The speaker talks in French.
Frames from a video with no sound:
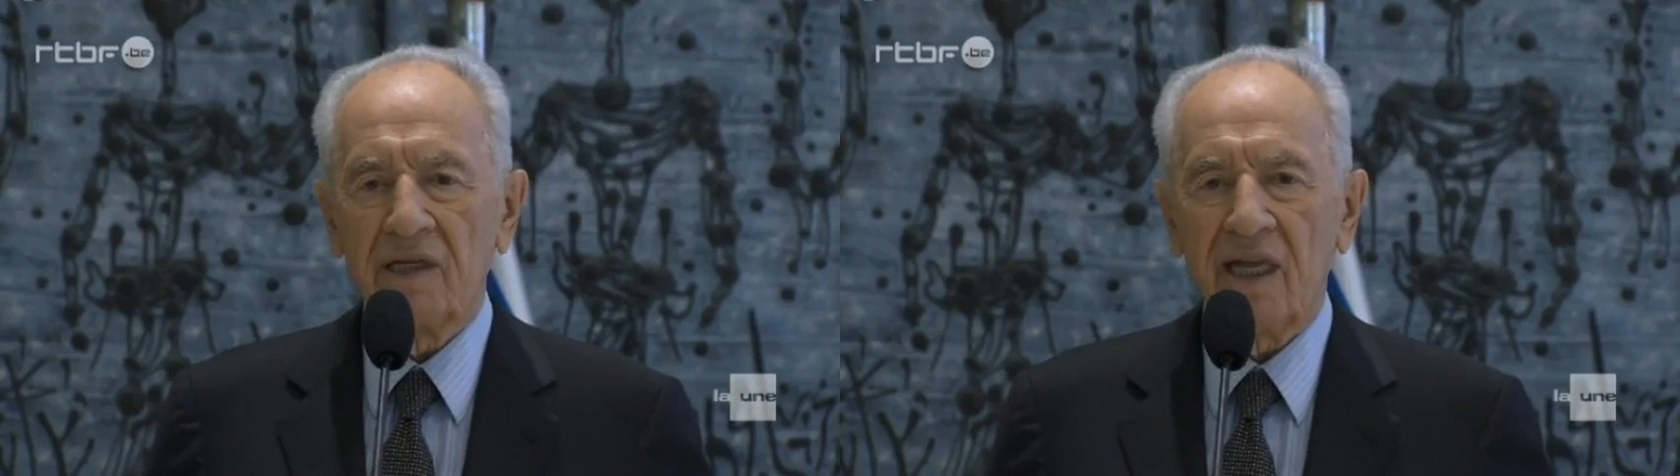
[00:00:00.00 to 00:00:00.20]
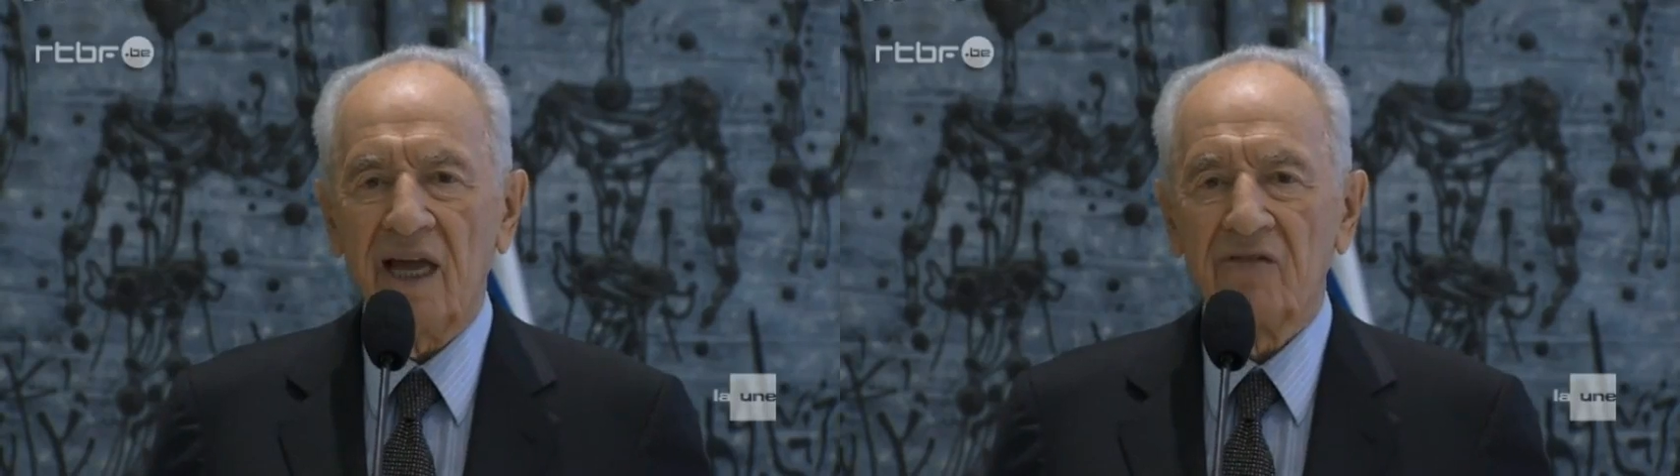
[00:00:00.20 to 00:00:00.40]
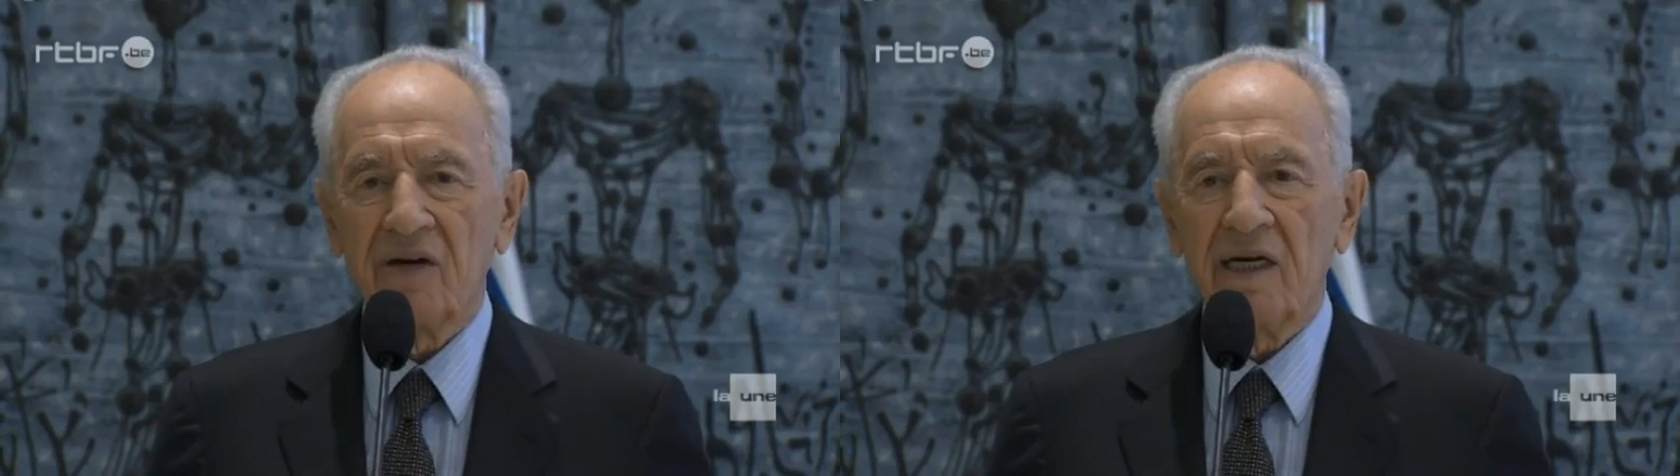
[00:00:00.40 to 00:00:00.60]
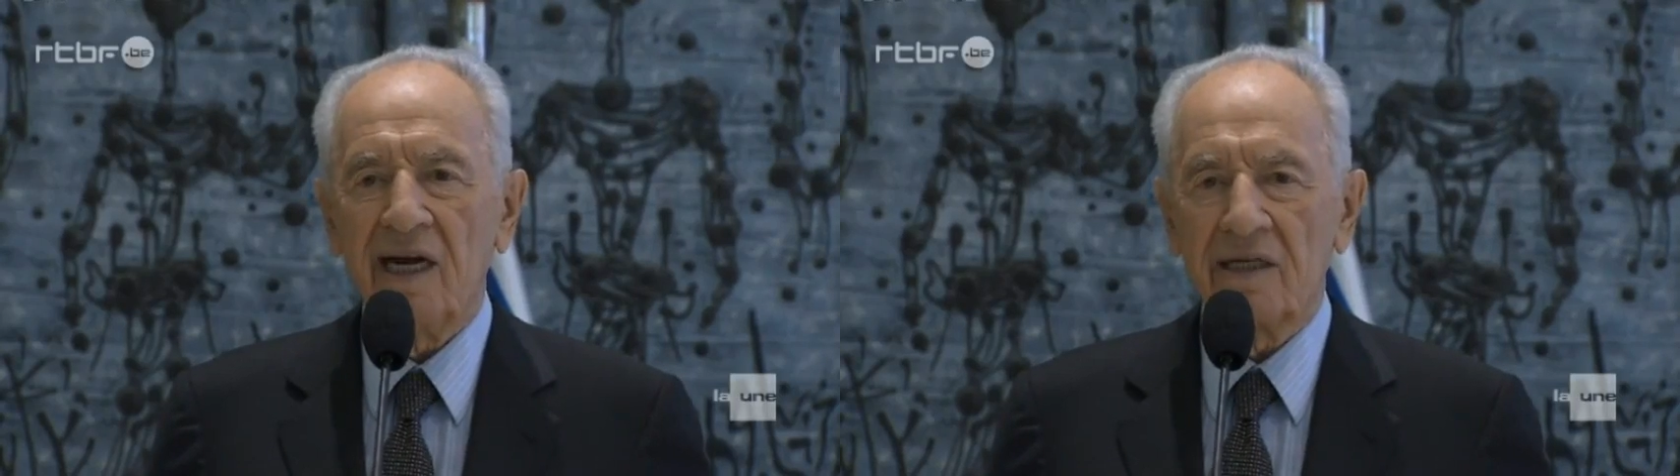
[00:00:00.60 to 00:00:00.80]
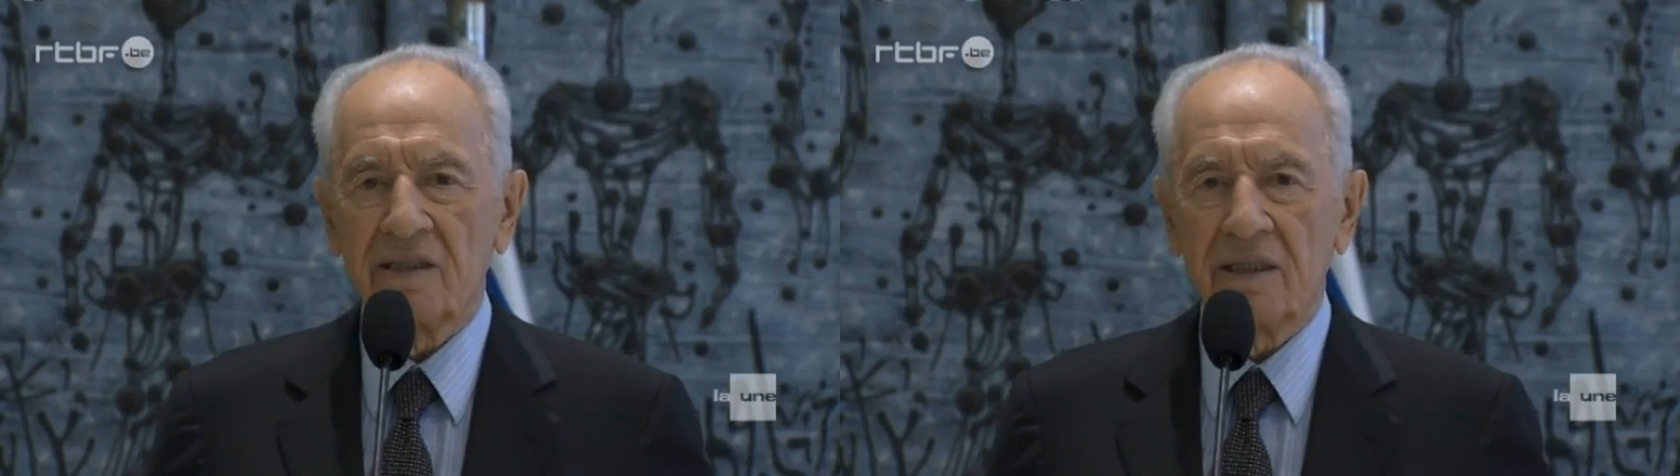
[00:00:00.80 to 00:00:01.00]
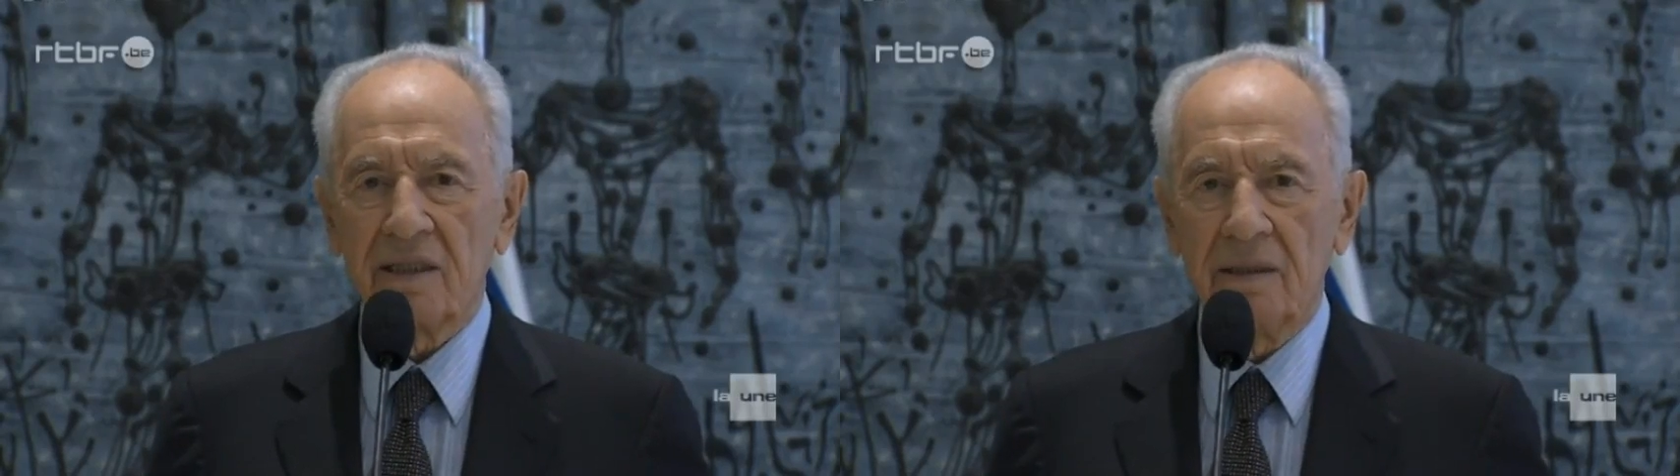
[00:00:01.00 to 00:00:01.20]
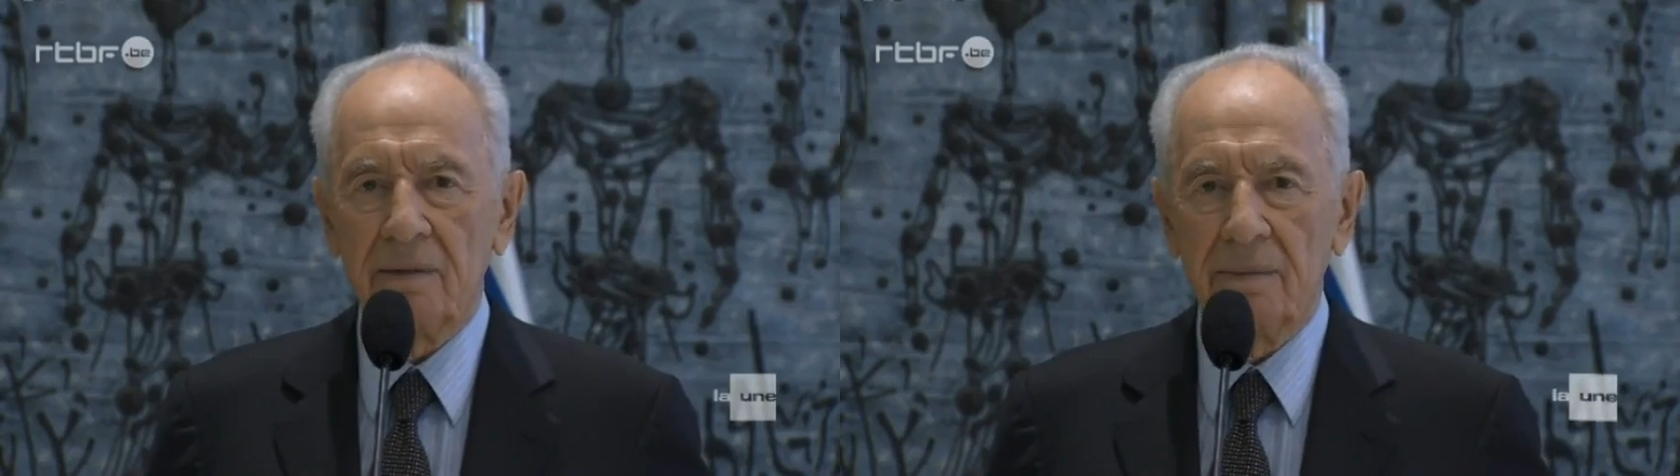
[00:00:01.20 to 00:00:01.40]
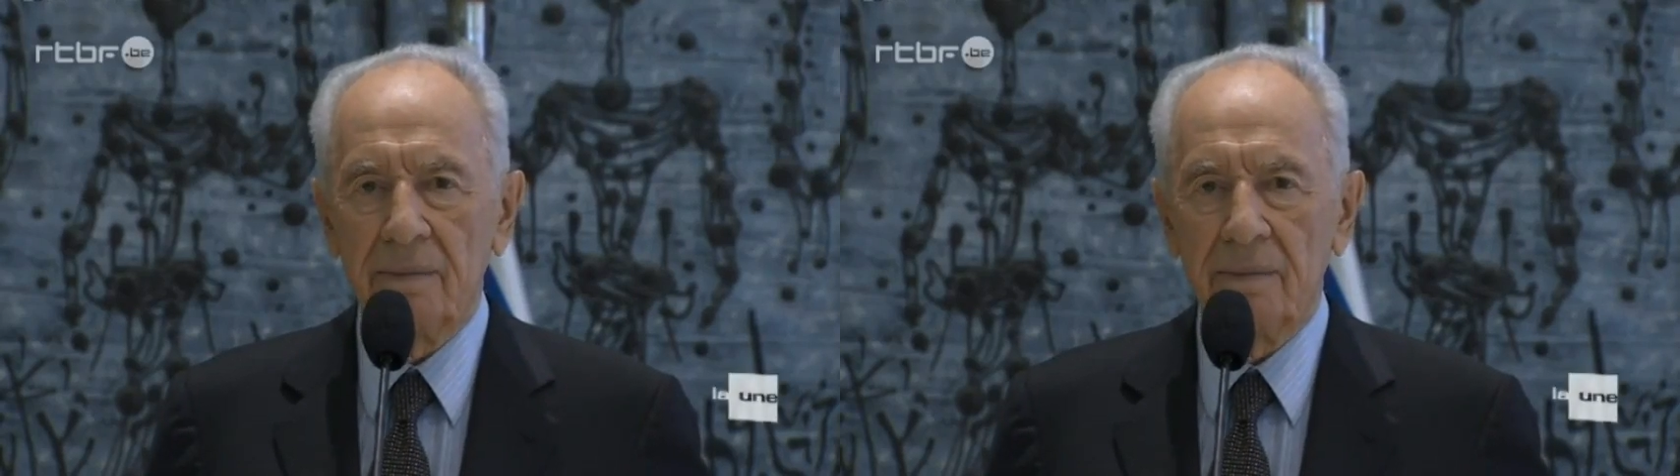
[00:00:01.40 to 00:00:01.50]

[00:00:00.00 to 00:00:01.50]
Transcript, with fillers: pour trouver l'endroit